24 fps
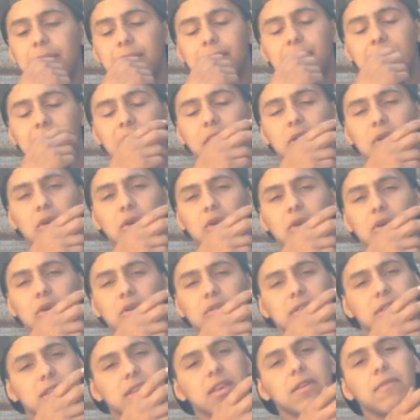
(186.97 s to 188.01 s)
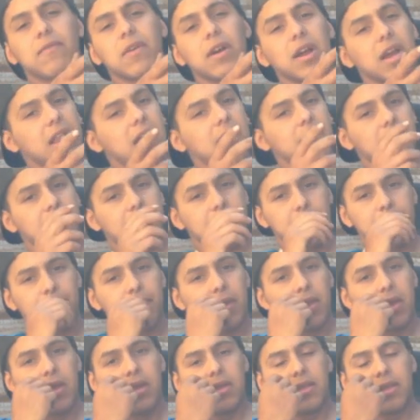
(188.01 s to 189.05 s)
pero sí fue grave,
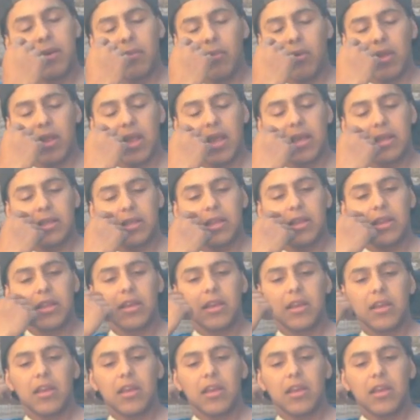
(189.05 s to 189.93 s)
se puede decir.